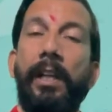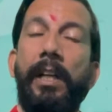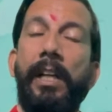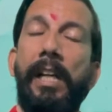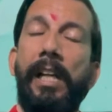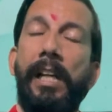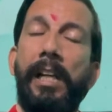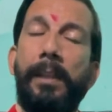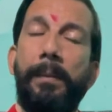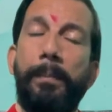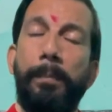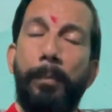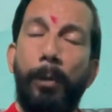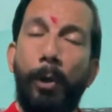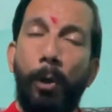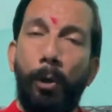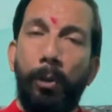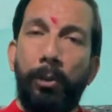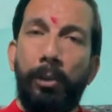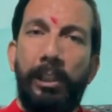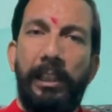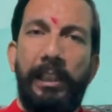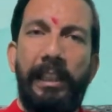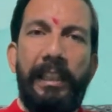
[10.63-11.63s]
एक
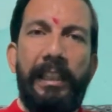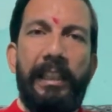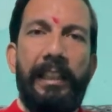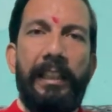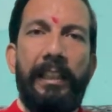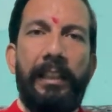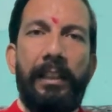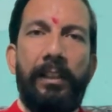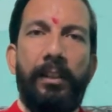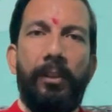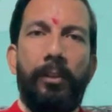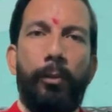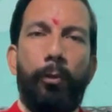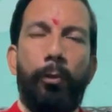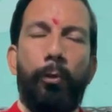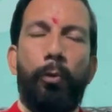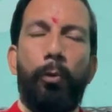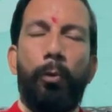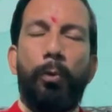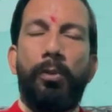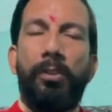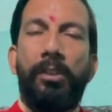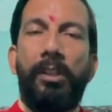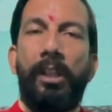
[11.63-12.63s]
बहुत ही
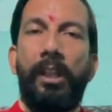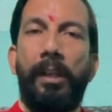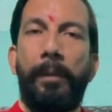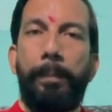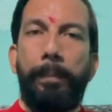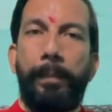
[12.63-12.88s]
सुंदर